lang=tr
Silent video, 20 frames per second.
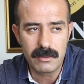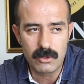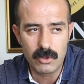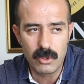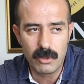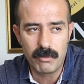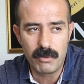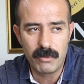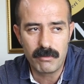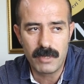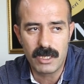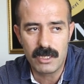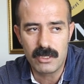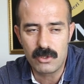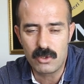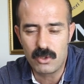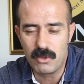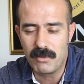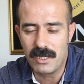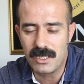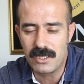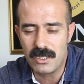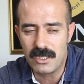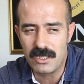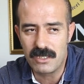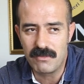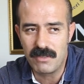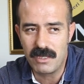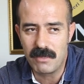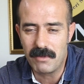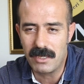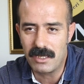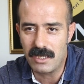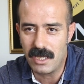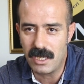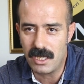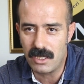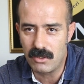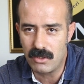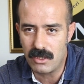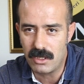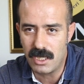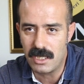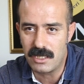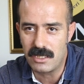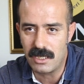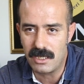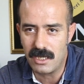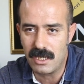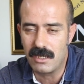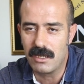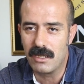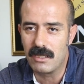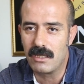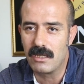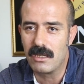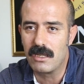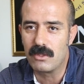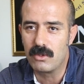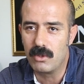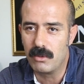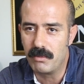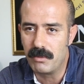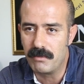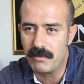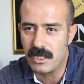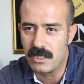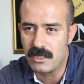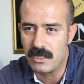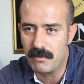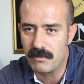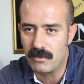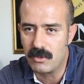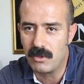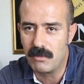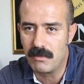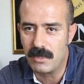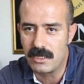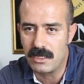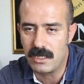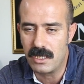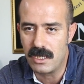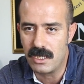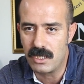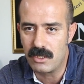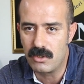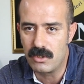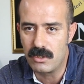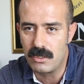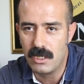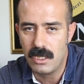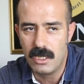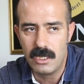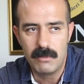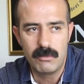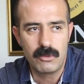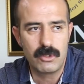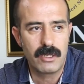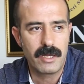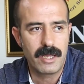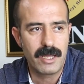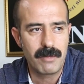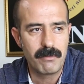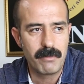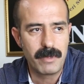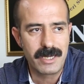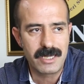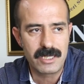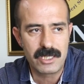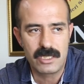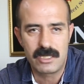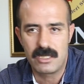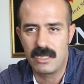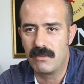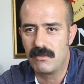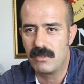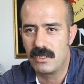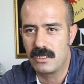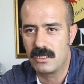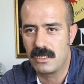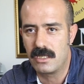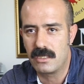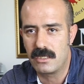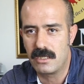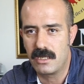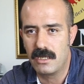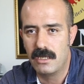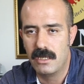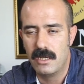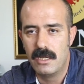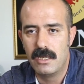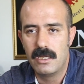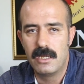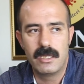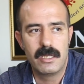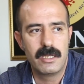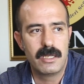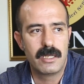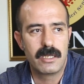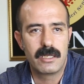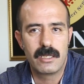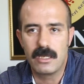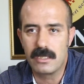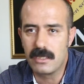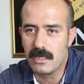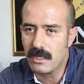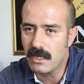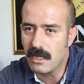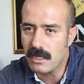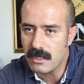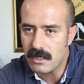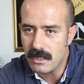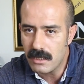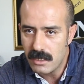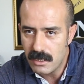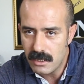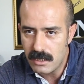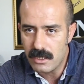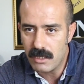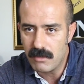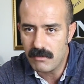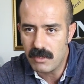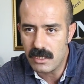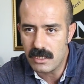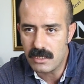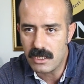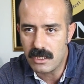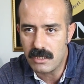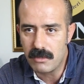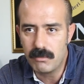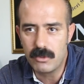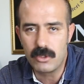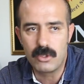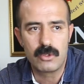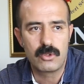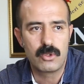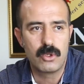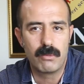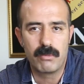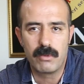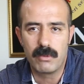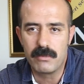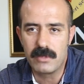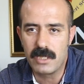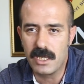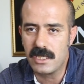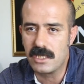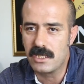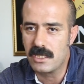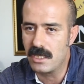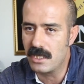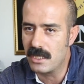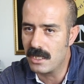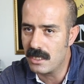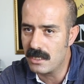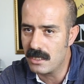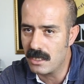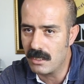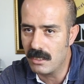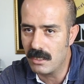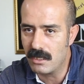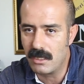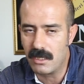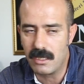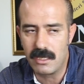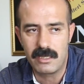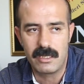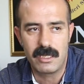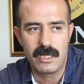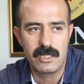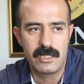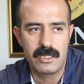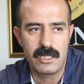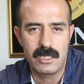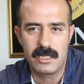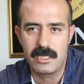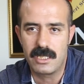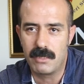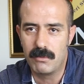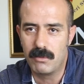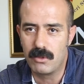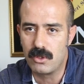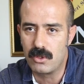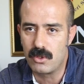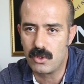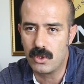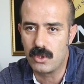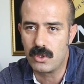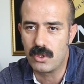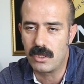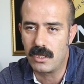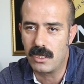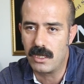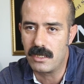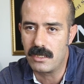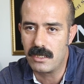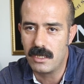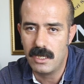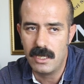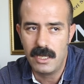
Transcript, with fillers: topluma şu mesajı vermek gerekiyor. Gerçekten kadınların toplum yaşamında olması gerekiyor. Bugün eğer barışı savunacaksa e, kadınlar savunacak. Bugün toplumu değiştirecekse kadınlar değiştirecek. Bugün çocuklar